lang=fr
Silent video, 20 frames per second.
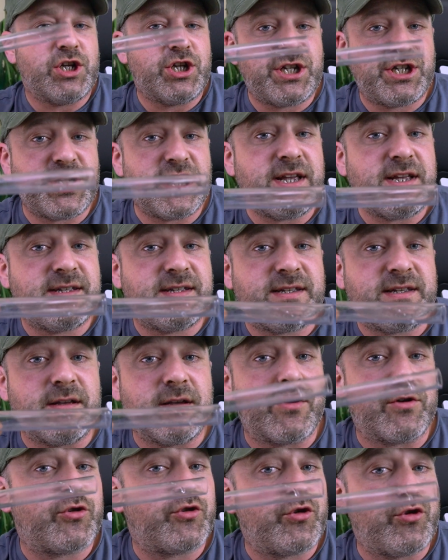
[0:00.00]
J'ai ici
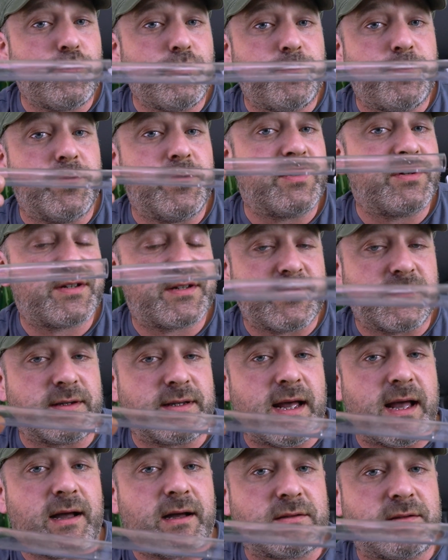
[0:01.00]
un tube
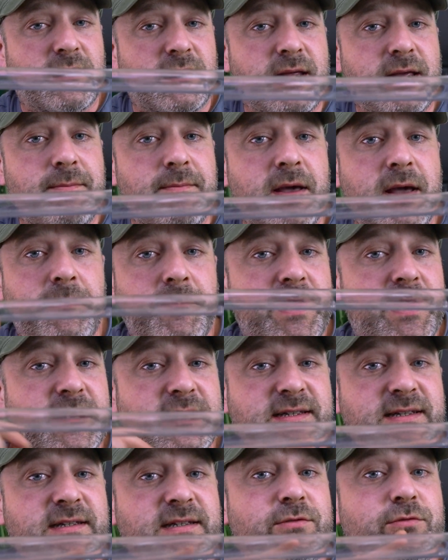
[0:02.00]
standard dans les mains, mais il
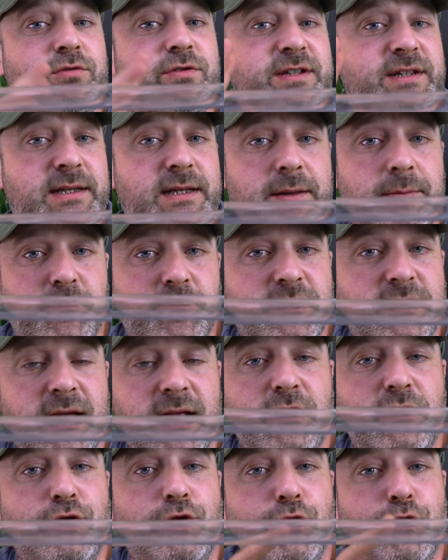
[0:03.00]
existe aussi des
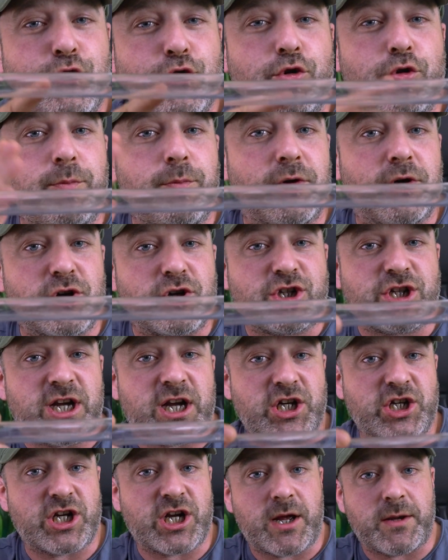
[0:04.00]
modèles de tubes
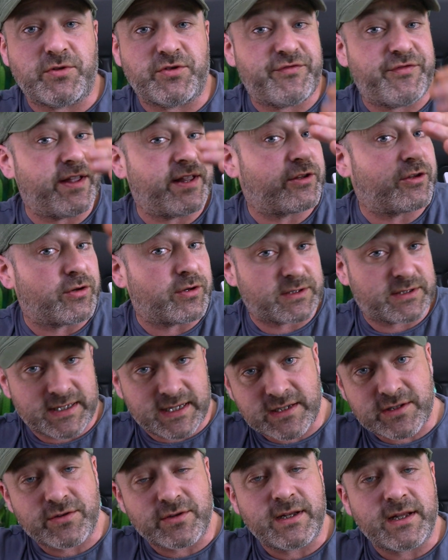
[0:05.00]
rechargeables. Je vais être
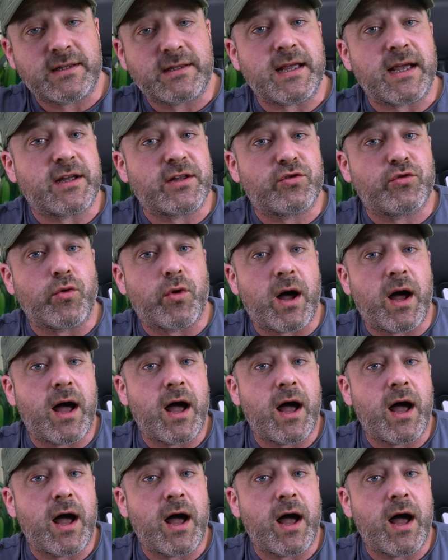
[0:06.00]
très honnête avec toi.